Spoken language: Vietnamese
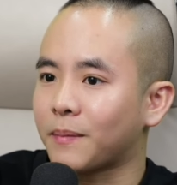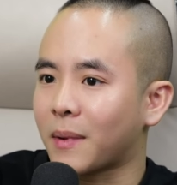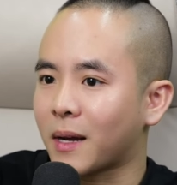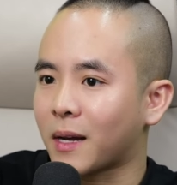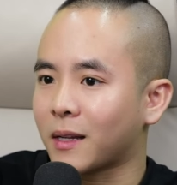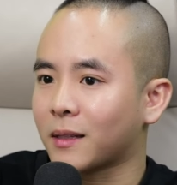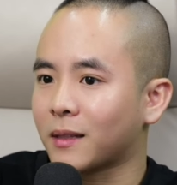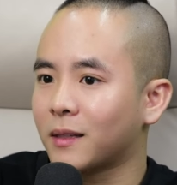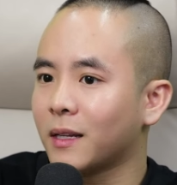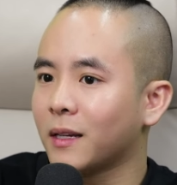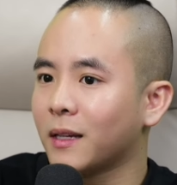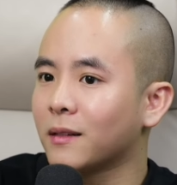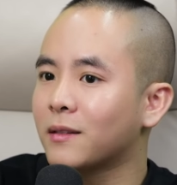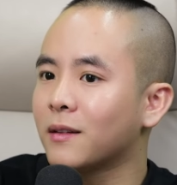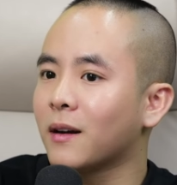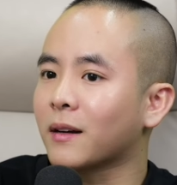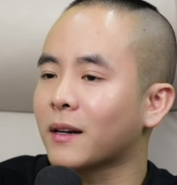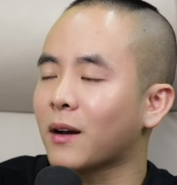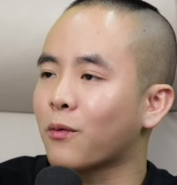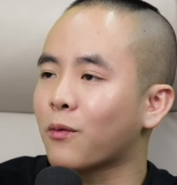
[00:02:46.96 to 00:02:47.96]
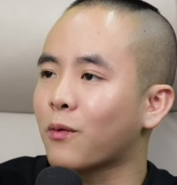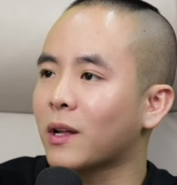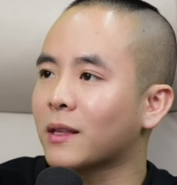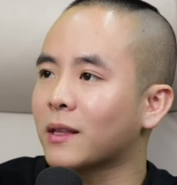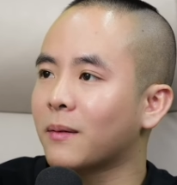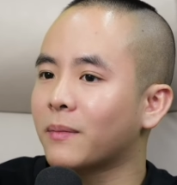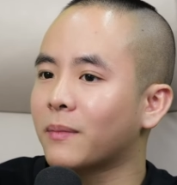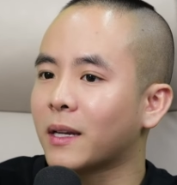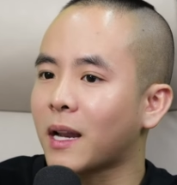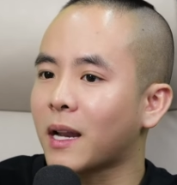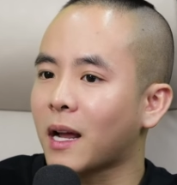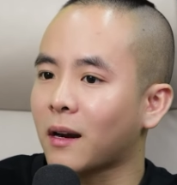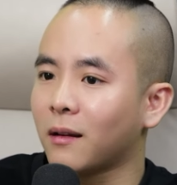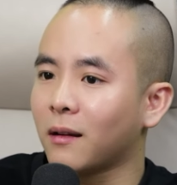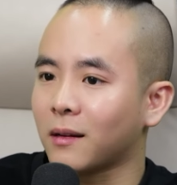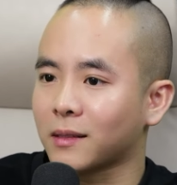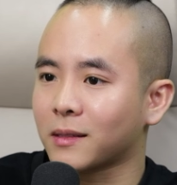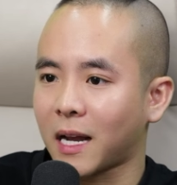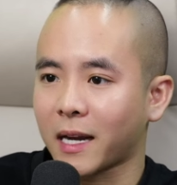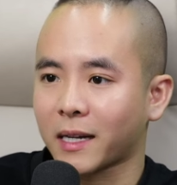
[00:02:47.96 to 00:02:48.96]
mà thị trường đang quan tâm đến
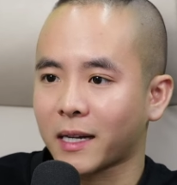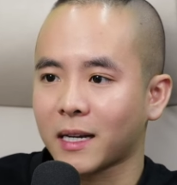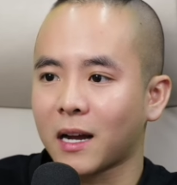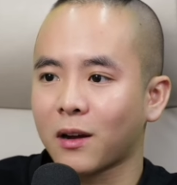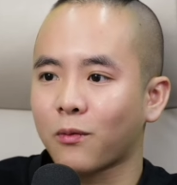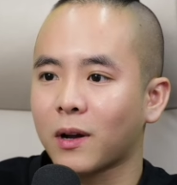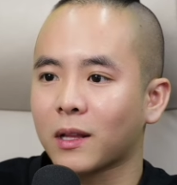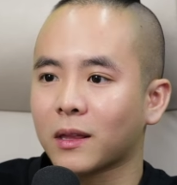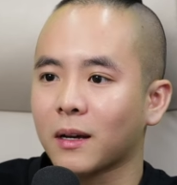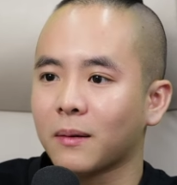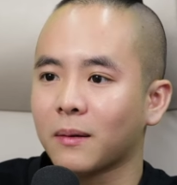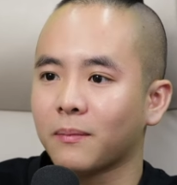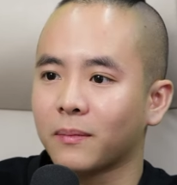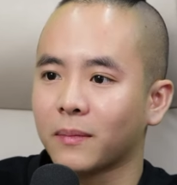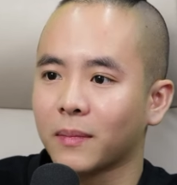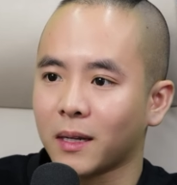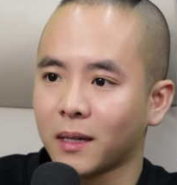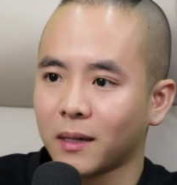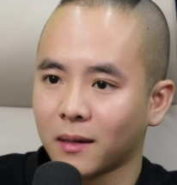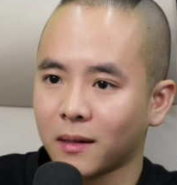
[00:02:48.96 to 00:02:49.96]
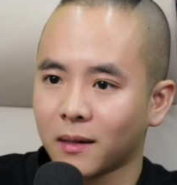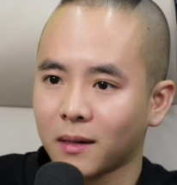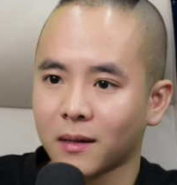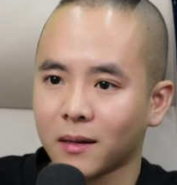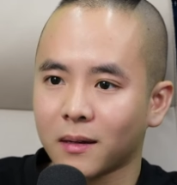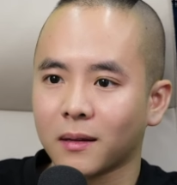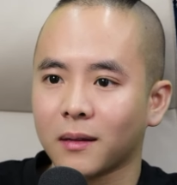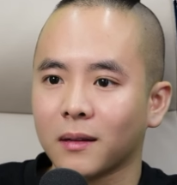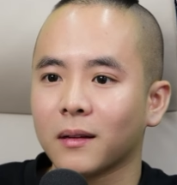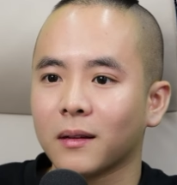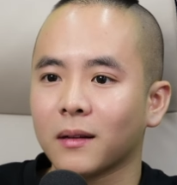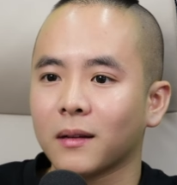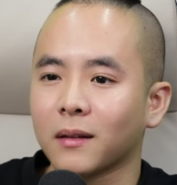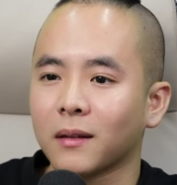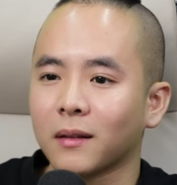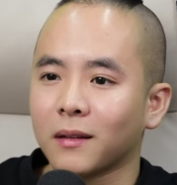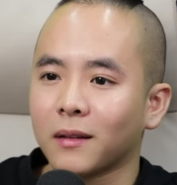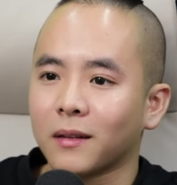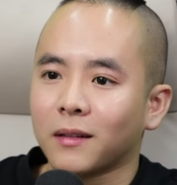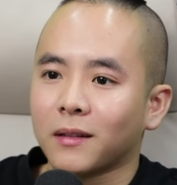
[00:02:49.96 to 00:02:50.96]
năng lượng sạch đang quan tâm đến ờ,
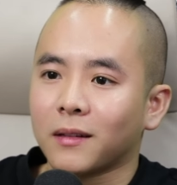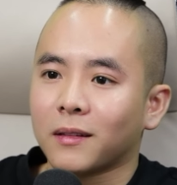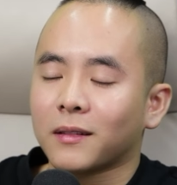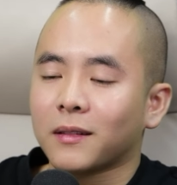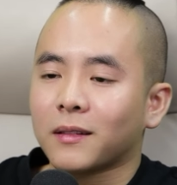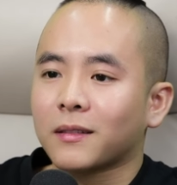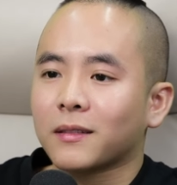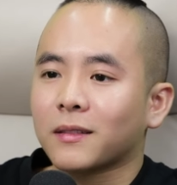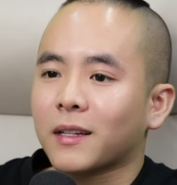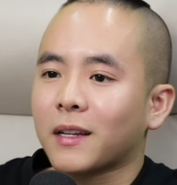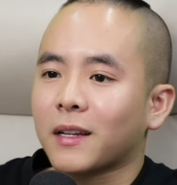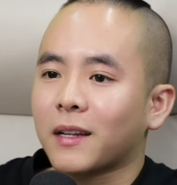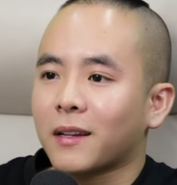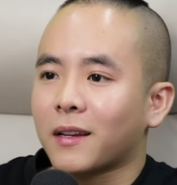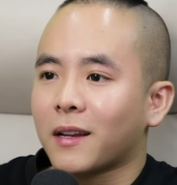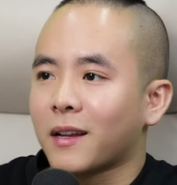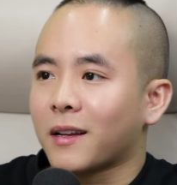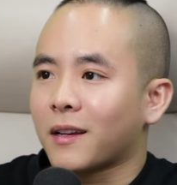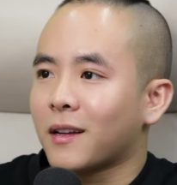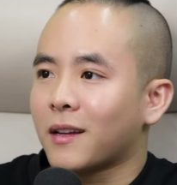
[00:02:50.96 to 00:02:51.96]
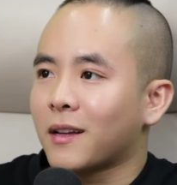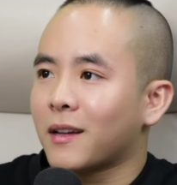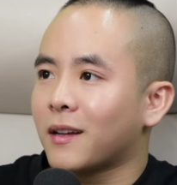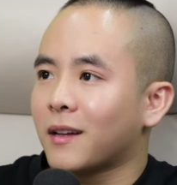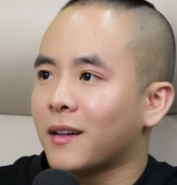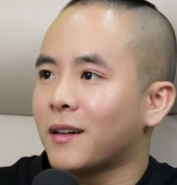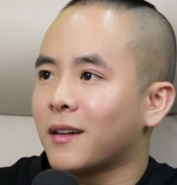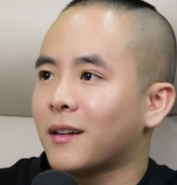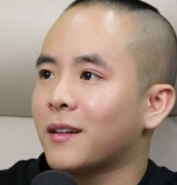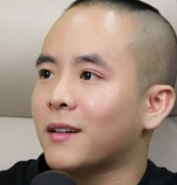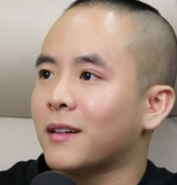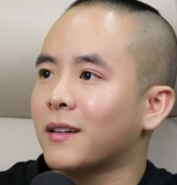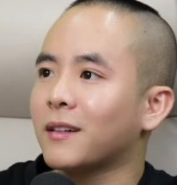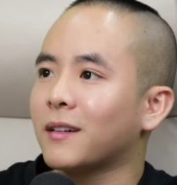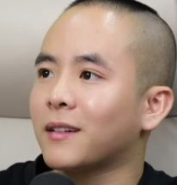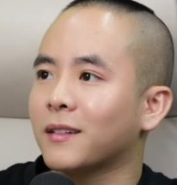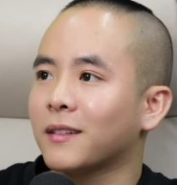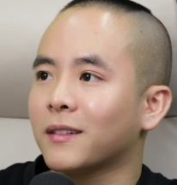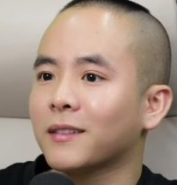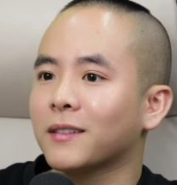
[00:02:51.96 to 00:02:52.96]
đến đến
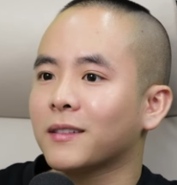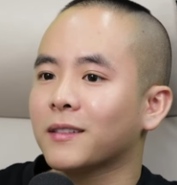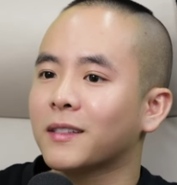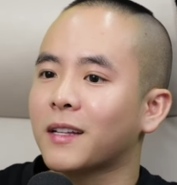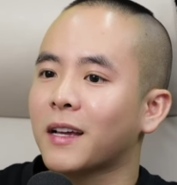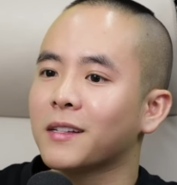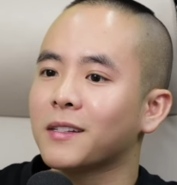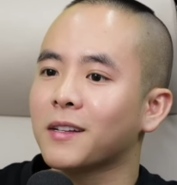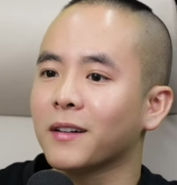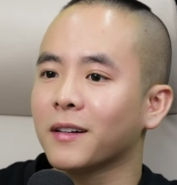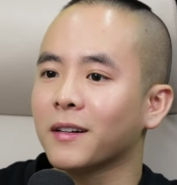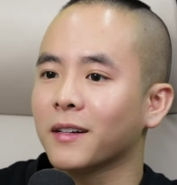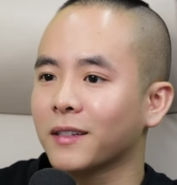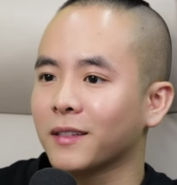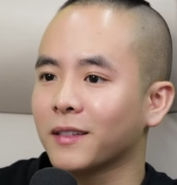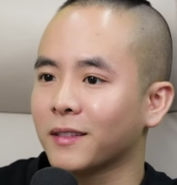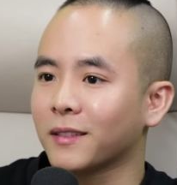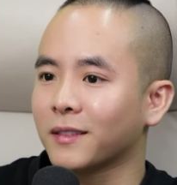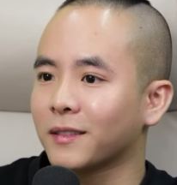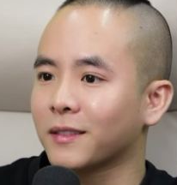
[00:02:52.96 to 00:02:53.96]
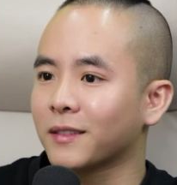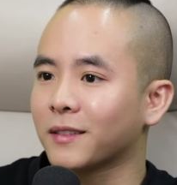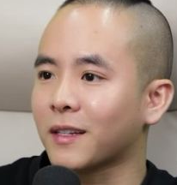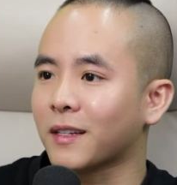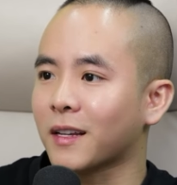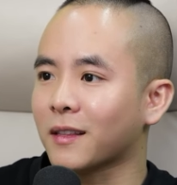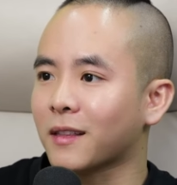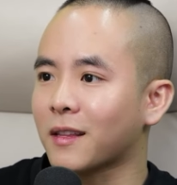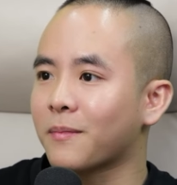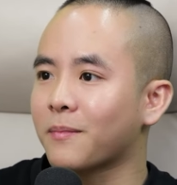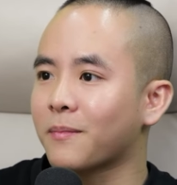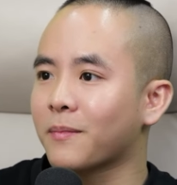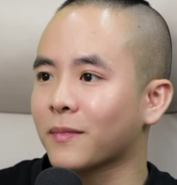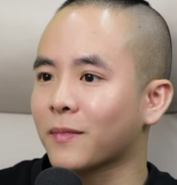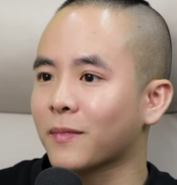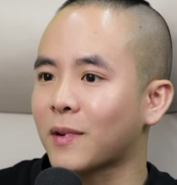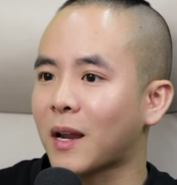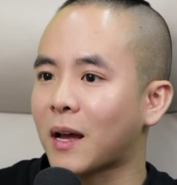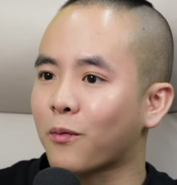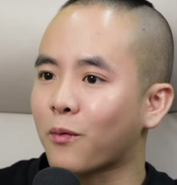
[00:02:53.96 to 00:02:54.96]
ờ, thế giới đang
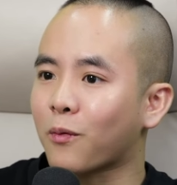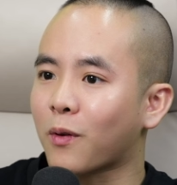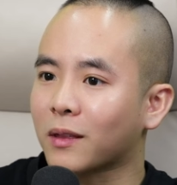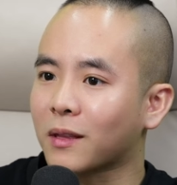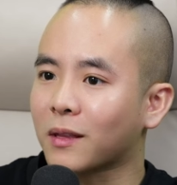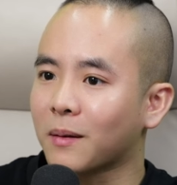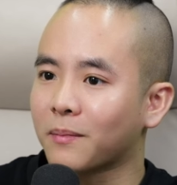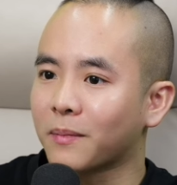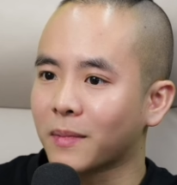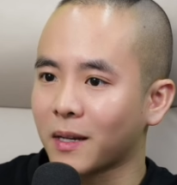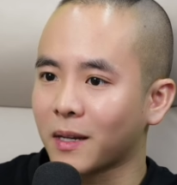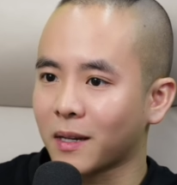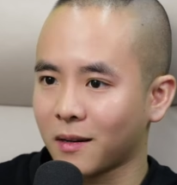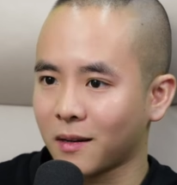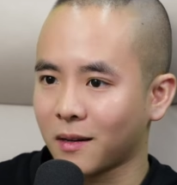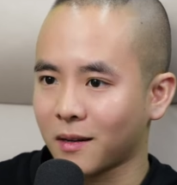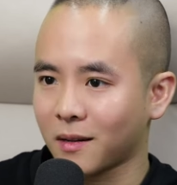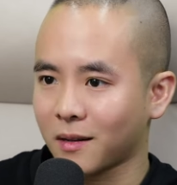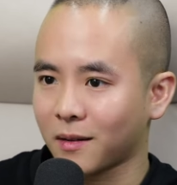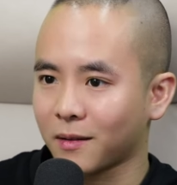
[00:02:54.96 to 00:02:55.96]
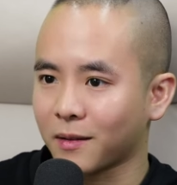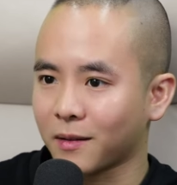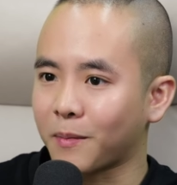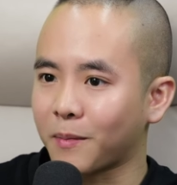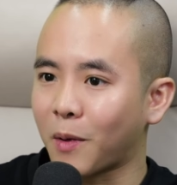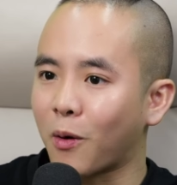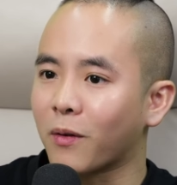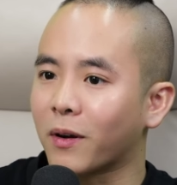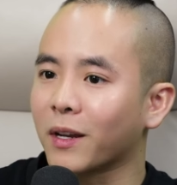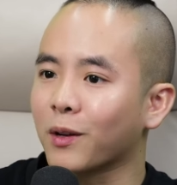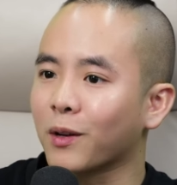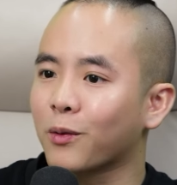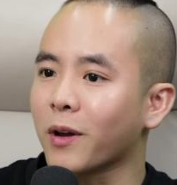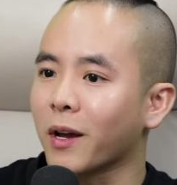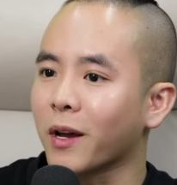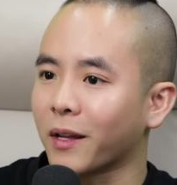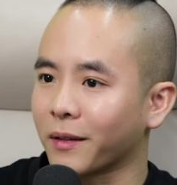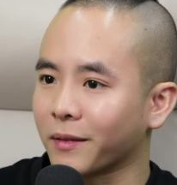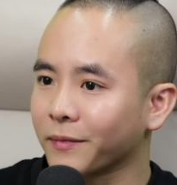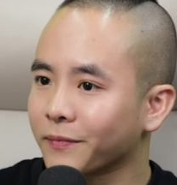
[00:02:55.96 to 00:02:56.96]
tâm đang quan tâm đến ờ, bầu khí
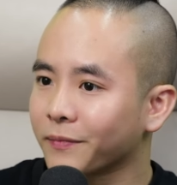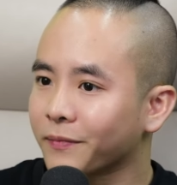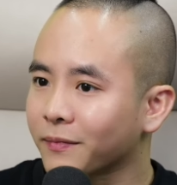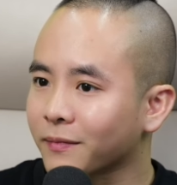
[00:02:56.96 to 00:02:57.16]
quyển